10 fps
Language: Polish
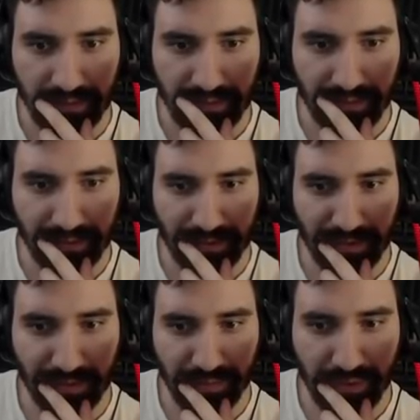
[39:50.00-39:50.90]
Do
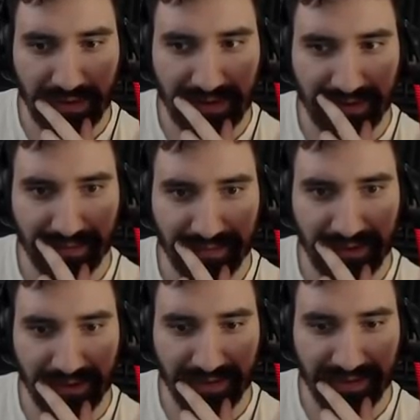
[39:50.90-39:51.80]
klubu, ale to w
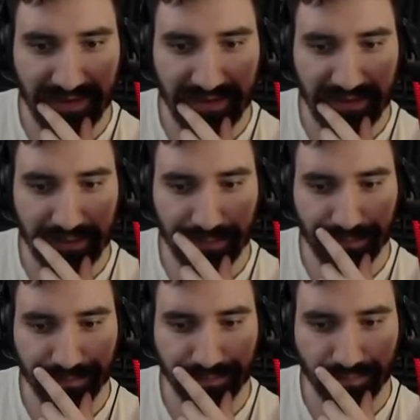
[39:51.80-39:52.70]
nocy.
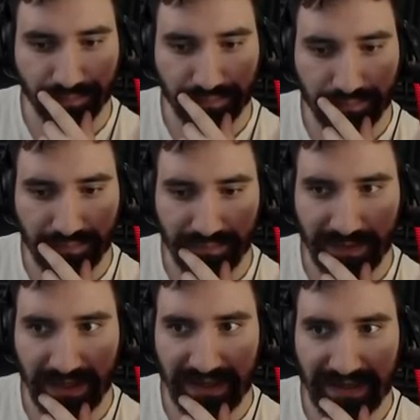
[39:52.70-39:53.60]

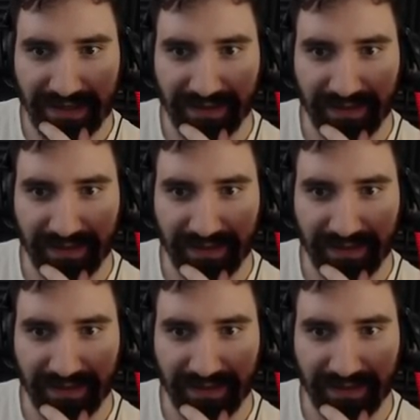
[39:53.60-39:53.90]
Aha.